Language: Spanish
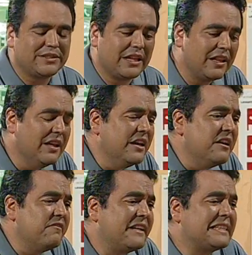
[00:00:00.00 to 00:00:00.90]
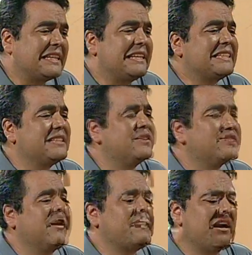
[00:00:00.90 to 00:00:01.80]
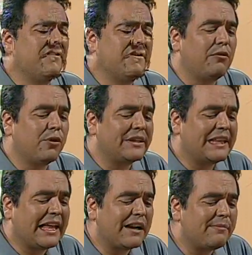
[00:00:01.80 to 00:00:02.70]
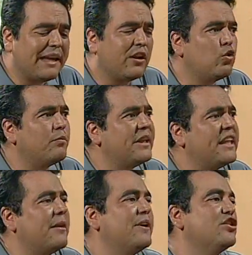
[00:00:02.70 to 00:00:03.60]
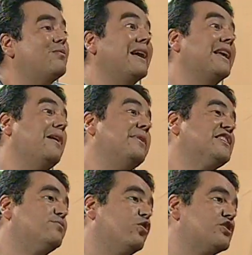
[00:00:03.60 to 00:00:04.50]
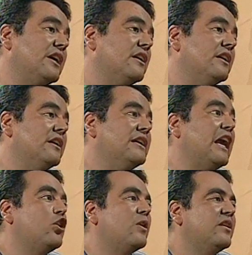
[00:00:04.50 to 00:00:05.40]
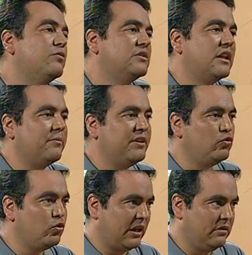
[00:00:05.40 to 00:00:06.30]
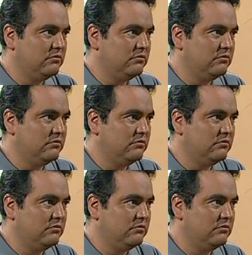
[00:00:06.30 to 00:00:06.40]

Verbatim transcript: usted. Fíjese que necesito que me haga favor de darme algún medicamento para que a mi esposa ya no le guste la pintura.